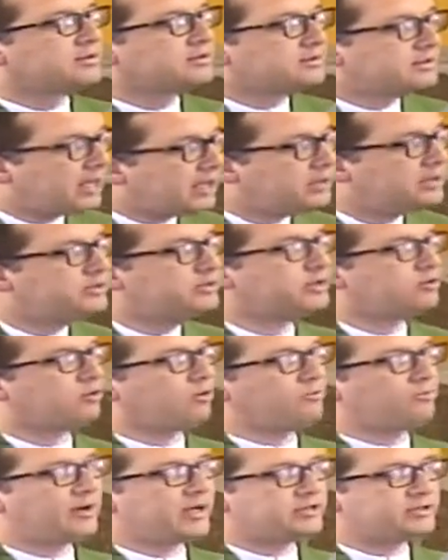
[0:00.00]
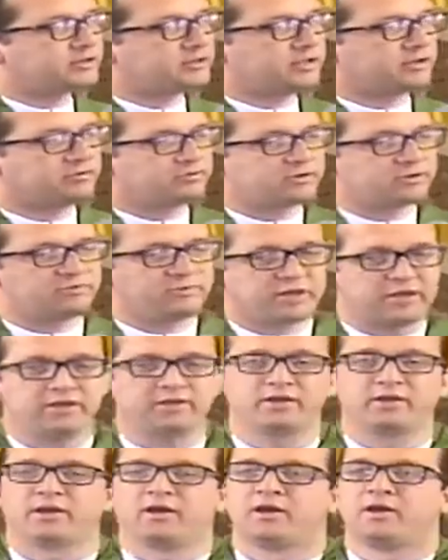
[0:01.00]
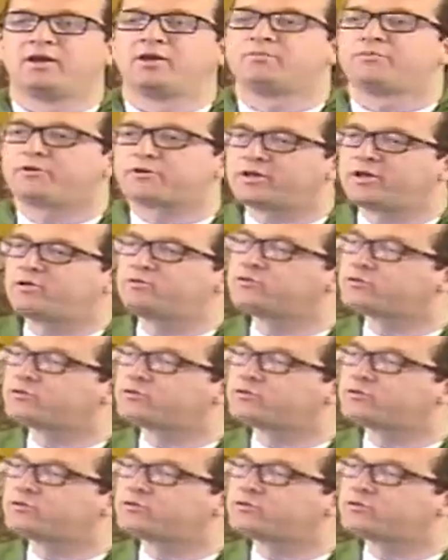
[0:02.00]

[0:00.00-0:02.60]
tende compaixão de mim, porque eu